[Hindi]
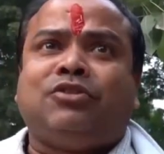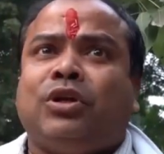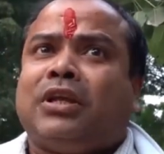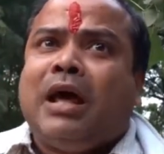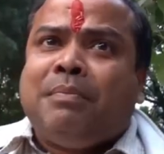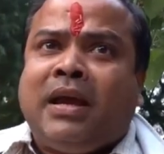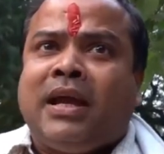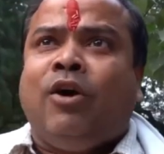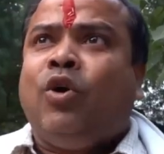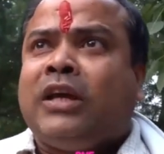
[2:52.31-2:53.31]
तो इतना
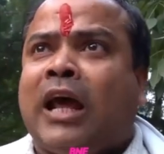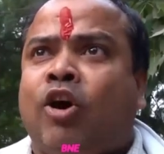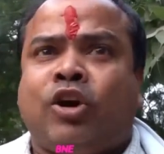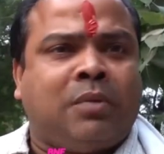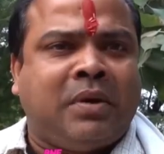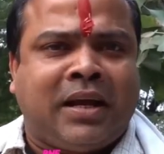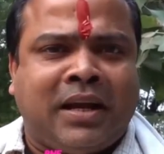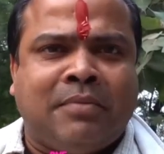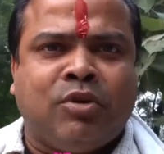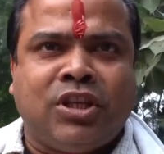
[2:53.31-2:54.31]
महंगा हो गया लॉकर में
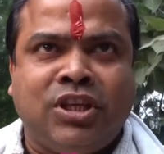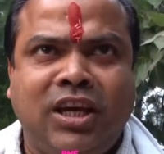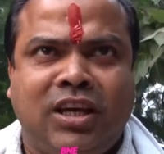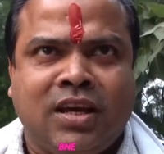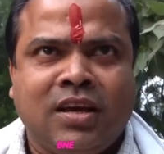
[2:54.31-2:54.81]
रखना है मोदी जी